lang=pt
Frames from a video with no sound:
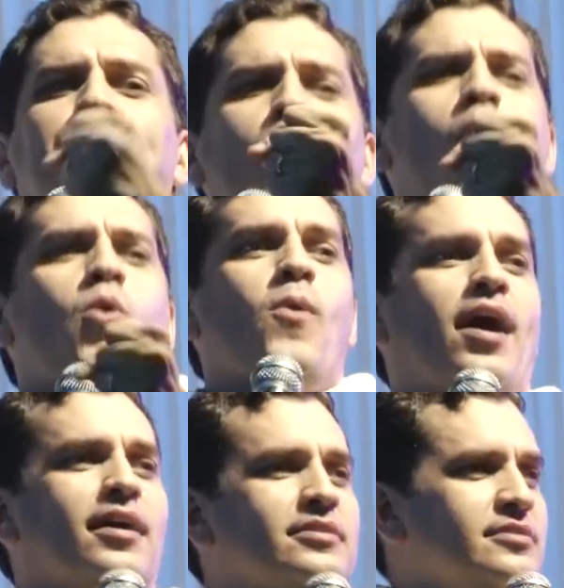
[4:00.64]

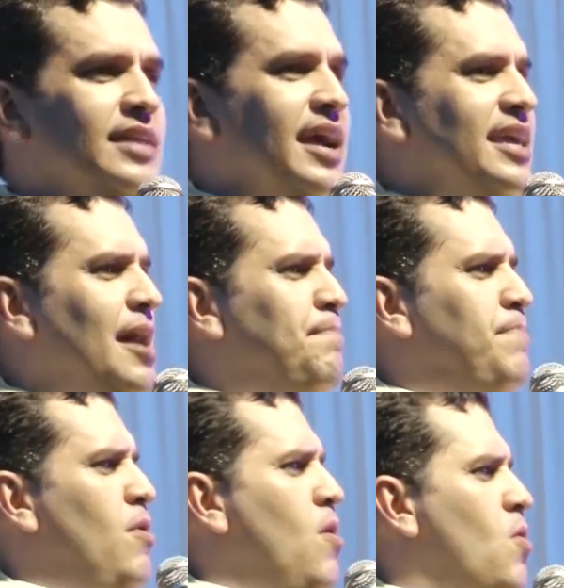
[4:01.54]
boa, daqui a
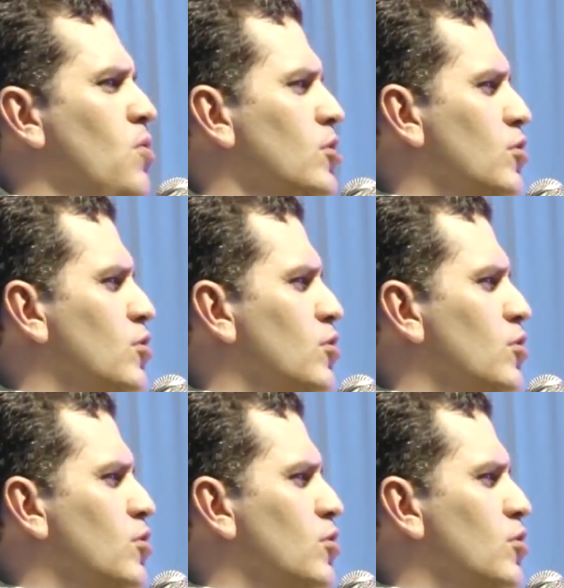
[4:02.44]
pouco